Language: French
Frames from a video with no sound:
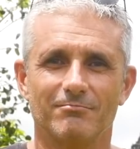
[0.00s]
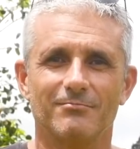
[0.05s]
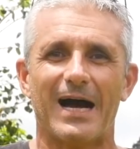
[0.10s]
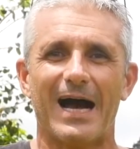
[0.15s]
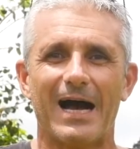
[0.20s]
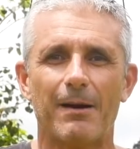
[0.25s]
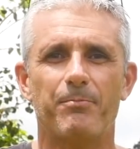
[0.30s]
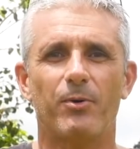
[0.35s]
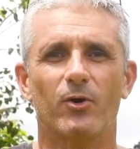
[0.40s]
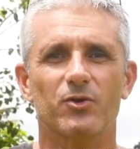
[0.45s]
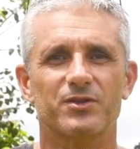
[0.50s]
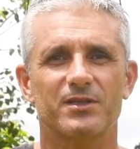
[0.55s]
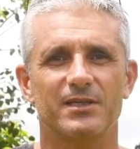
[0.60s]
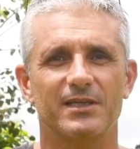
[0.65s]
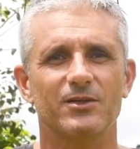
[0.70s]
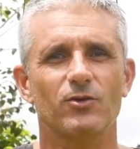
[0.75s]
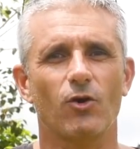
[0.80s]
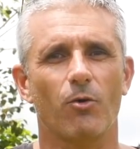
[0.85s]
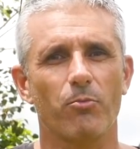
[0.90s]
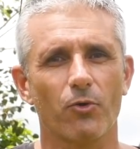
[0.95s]

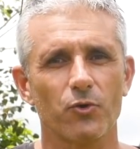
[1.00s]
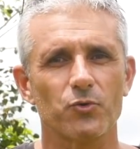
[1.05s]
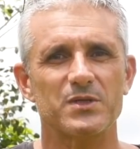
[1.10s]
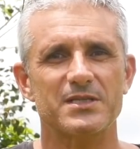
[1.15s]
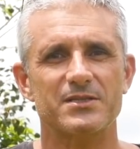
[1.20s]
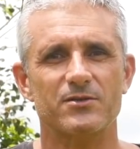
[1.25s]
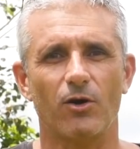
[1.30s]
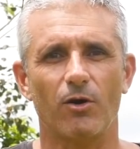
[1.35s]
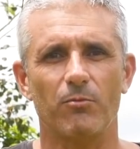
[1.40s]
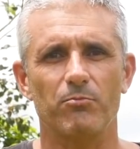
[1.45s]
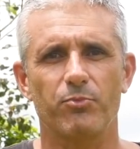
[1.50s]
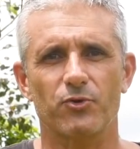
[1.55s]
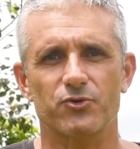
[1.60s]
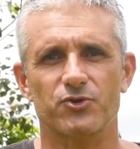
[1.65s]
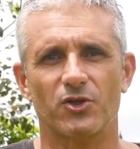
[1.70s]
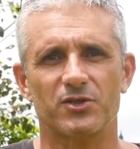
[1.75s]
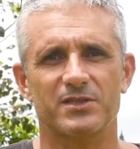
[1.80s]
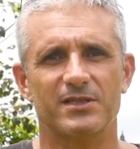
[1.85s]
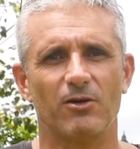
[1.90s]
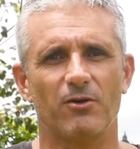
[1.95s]
arpenter quand bon lui semble pour
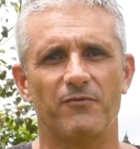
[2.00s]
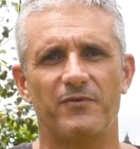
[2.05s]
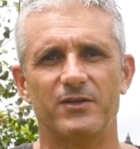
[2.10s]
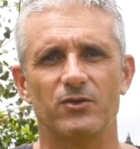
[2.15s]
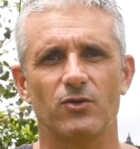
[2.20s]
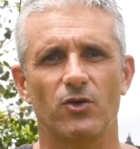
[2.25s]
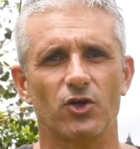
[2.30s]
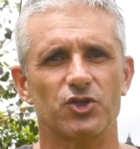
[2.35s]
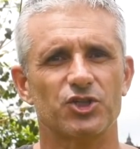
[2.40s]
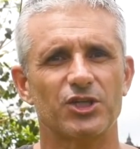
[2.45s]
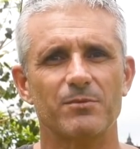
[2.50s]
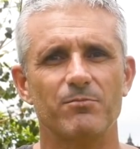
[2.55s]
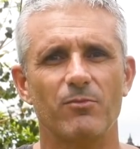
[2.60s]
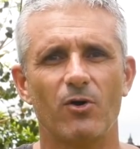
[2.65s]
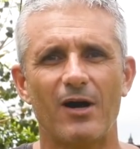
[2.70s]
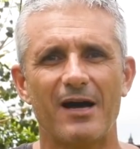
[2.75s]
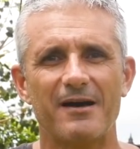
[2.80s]
sortir en fait de l'enchaînement